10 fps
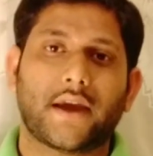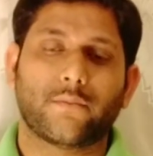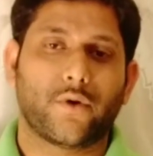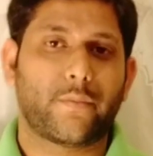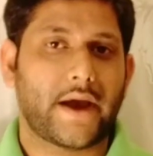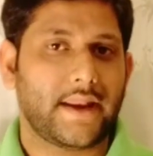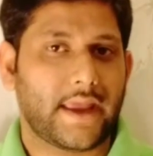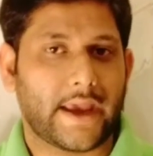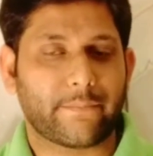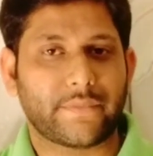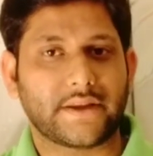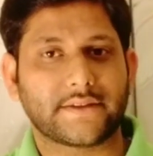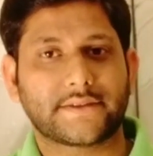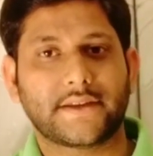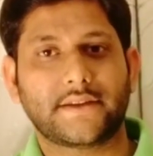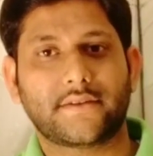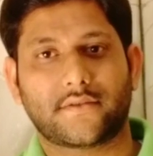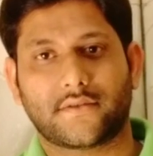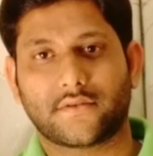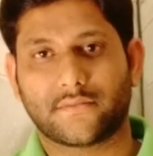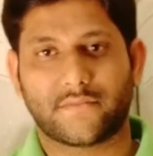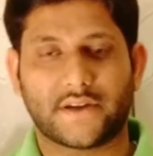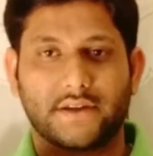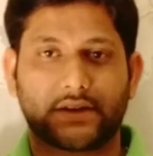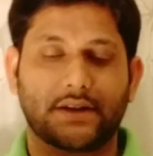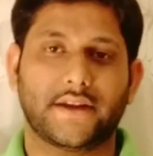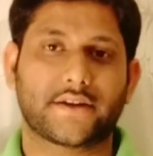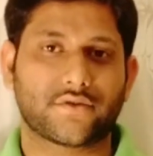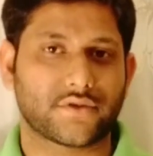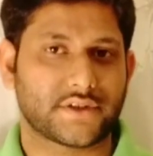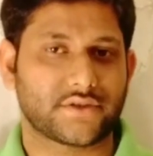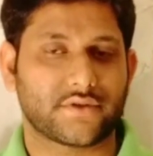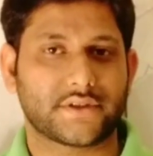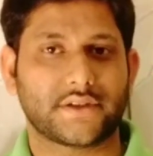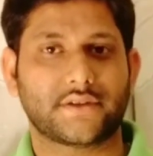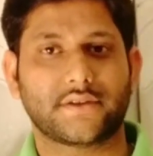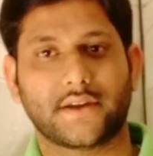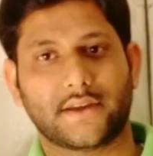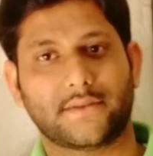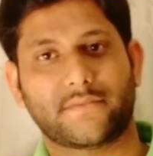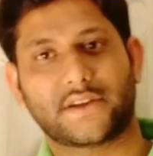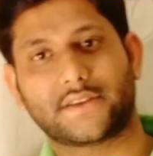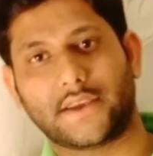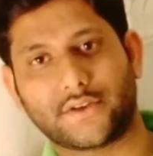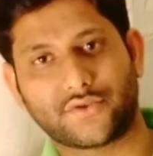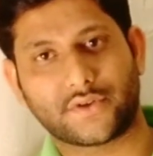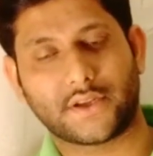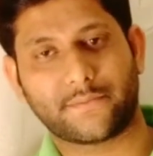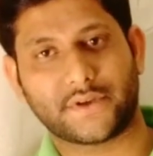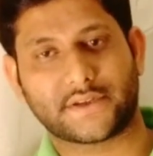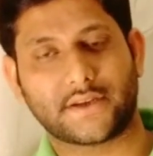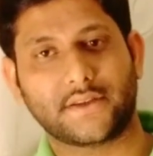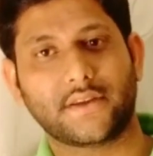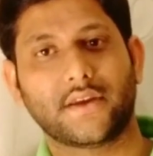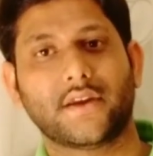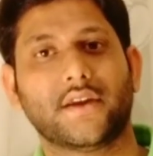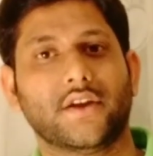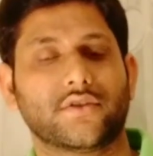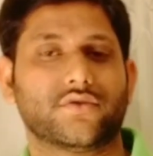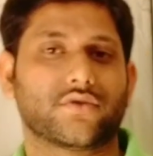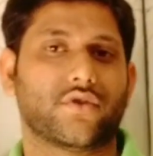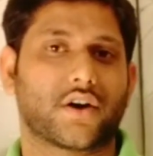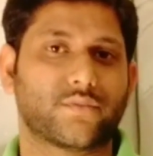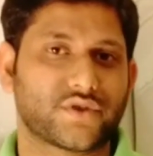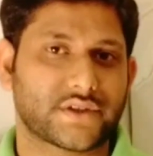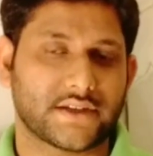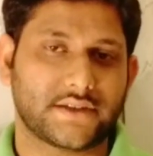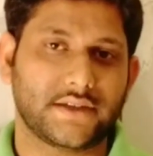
মোবাইল অ্যাপ্লিকেশন মানে ক্রিয়েট করতে চলেছেন এই মানে এর জন্য স্পেশালি তো কর্মসাথী